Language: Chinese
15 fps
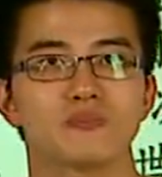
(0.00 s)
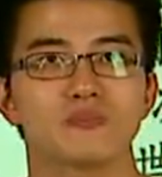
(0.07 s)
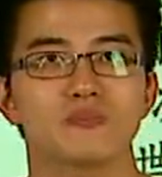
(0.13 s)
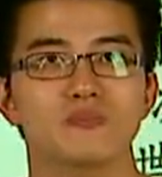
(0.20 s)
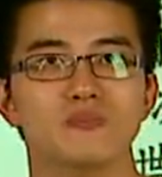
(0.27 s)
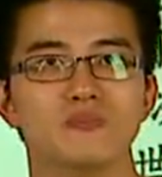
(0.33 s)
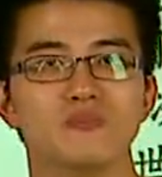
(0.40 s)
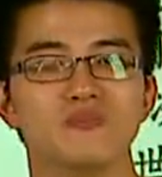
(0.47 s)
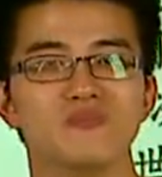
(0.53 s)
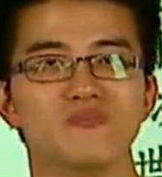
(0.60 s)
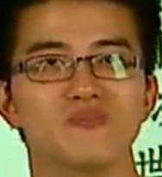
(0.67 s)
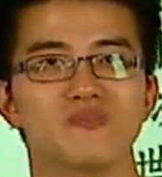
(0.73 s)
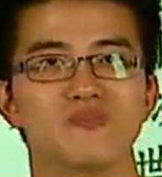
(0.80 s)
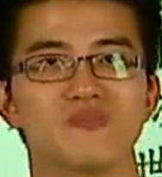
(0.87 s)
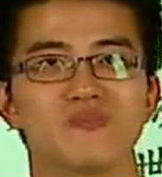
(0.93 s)
第一部
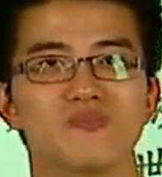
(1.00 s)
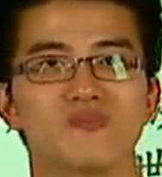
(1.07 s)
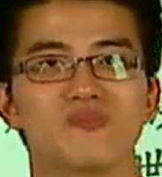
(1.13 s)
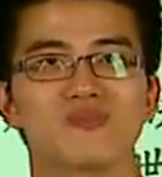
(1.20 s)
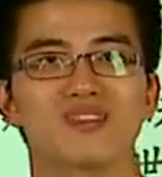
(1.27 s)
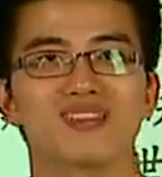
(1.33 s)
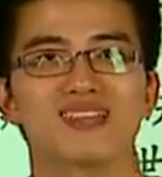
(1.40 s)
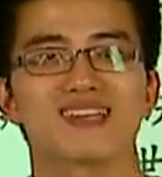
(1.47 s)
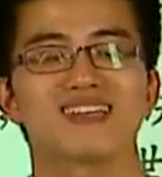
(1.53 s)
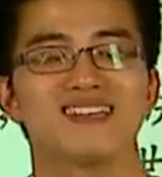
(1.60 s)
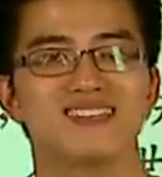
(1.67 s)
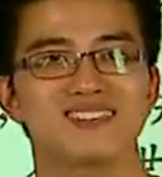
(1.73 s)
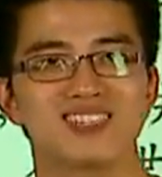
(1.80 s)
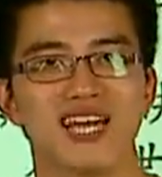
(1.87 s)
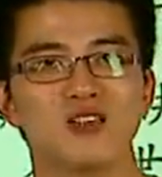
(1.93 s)
分是单循
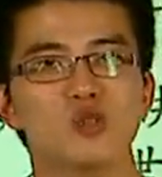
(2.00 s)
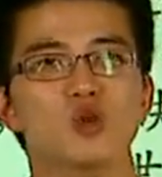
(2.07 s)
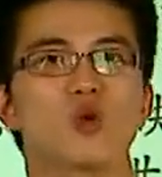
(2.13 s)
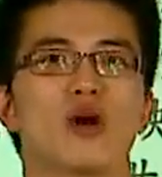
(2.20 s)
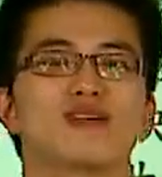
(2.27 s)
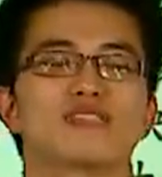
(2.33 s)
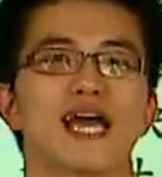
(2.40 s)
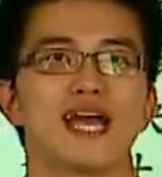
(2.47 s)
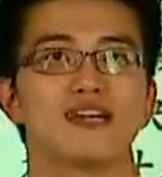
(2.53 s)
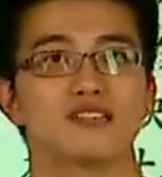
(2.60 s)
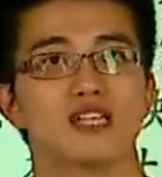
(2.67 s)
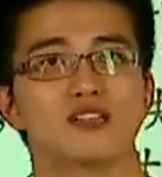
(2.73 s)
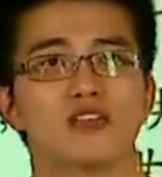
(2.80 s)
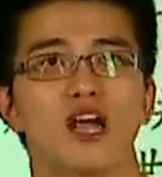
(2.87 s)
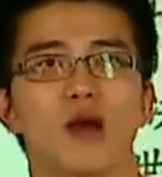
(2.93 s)
环。单循环赛，
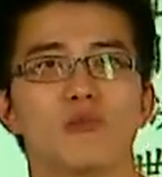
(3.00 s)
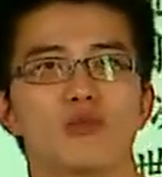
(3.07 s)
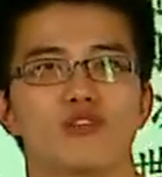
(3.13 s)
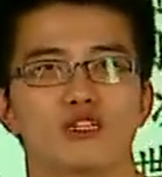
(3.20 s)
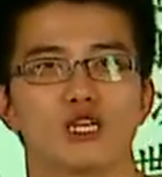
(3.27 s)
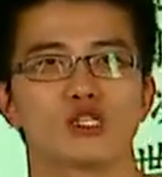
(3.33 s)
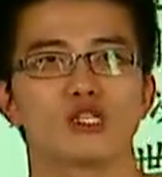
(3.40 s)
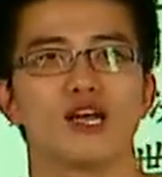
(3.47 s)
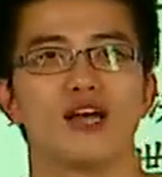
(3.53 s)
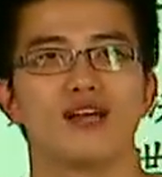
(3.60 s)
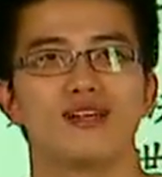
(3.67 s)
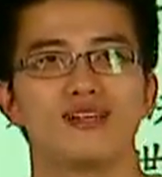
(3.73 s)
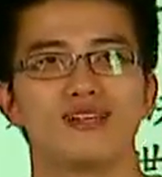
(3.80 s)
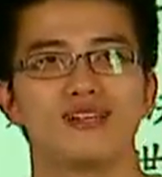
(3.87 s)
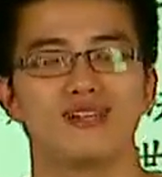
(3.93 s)
那第二部分呢是？
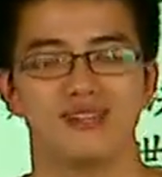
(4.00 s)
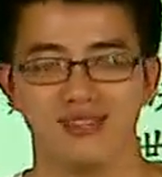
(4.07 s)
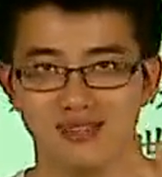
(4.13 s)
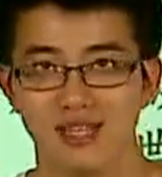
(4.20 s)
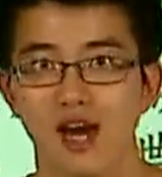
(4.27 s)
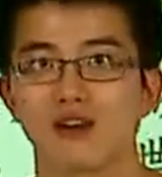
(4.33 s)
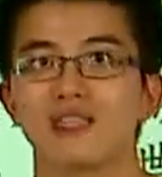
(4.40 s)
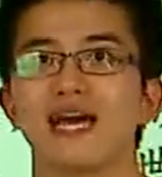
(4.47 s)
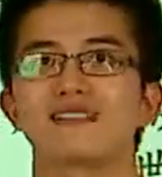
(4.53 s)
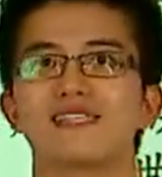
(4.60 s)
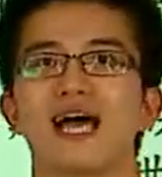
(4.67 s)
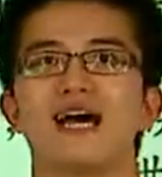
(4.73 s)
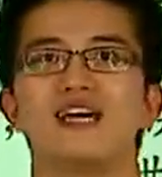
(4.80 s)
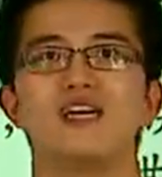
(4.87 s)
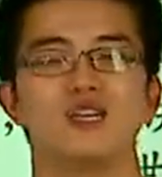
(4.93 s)
淘汰。淘汰
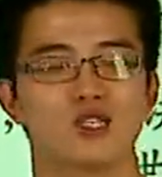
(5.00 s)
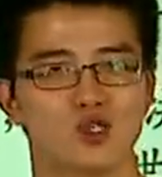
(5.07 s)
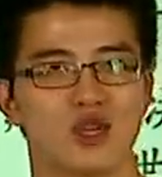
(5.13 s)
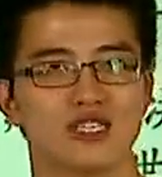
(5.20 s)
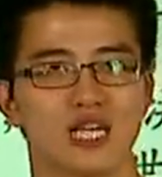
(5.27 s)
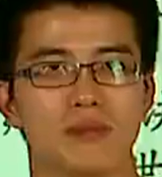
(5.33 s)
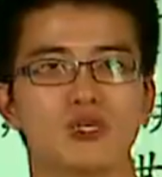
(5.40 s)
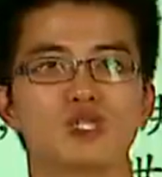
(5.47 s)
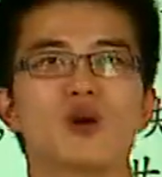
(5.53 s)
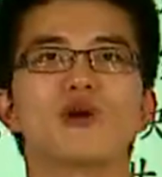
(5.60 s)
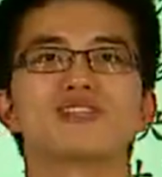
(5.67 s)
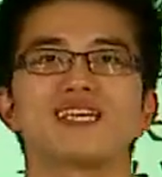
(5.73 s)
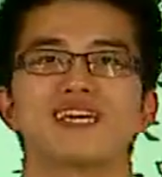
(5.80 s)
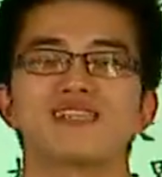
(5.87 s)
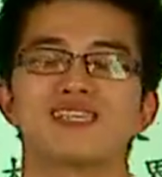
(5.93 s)
赛，所以咱们首
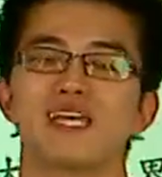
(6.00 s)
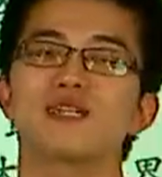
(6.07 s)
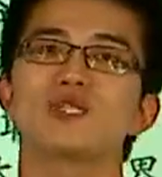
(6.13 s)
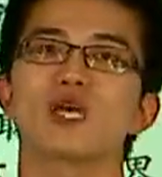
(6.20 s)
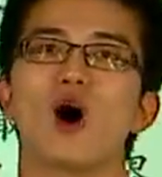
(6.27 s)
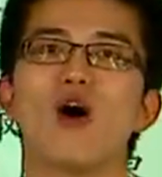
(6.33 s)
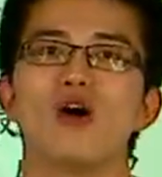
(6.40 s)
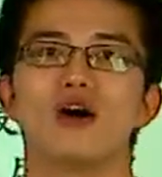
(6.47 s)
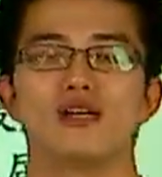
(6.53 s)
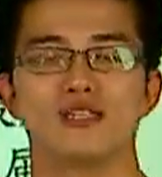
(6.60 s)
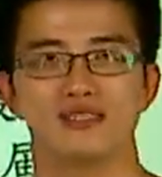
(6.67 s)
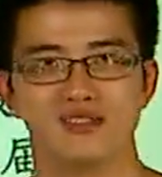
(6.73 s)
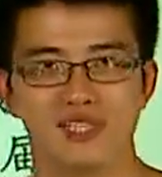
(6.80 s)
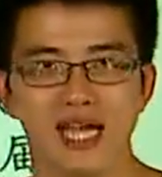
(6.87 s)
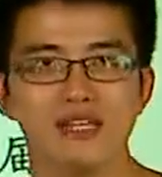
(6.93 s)
先先求
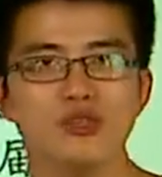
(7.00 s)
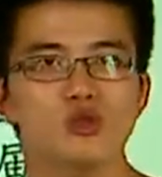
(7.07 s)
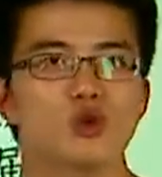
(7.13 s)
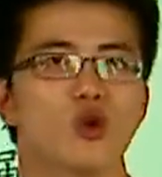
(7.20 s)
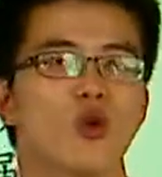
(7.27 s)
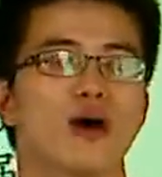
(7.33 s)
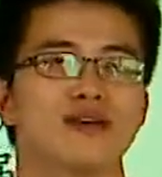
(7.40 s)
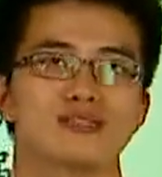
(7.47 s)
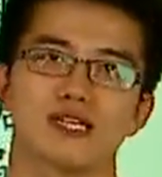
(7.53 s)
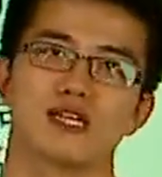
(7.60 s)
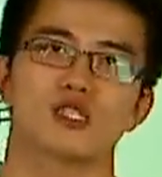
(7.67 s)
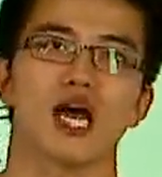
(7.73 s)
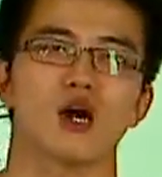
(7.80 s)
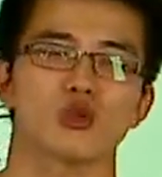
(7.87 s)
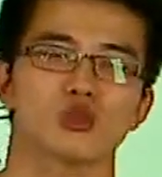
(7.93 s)
单循环赛的
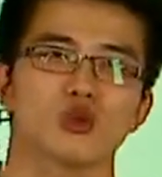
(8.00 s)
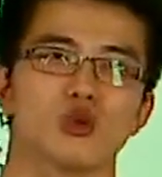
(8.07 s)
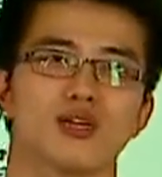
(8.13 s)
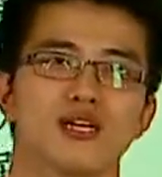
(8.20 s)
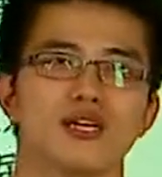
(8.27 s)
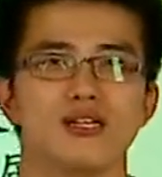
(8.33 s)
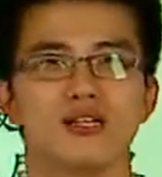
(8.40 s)
场数。